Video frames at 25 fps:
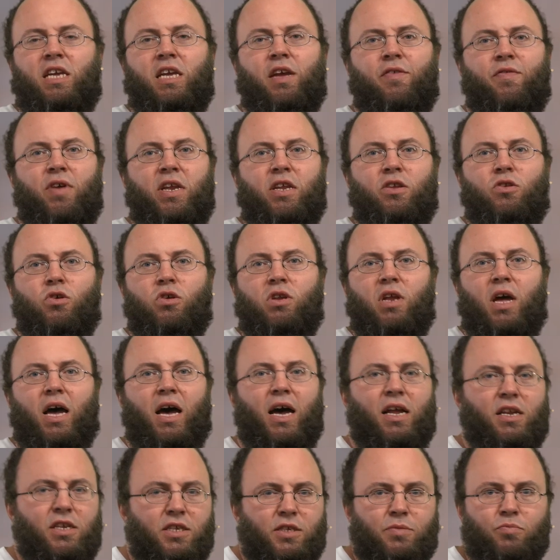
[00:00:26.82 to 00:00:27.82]
Ihr werdet
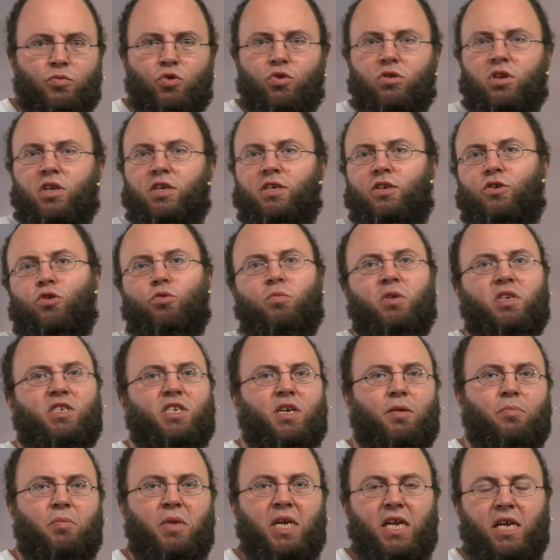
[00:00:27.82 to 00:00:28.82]
dort alles Mögliche über
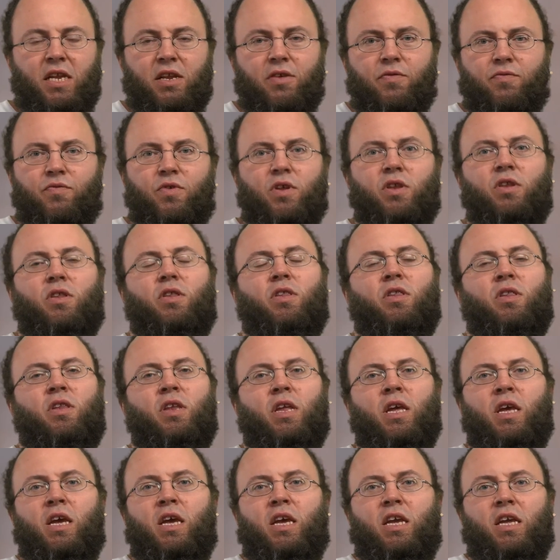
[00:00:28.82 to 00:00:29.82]
Termine finden,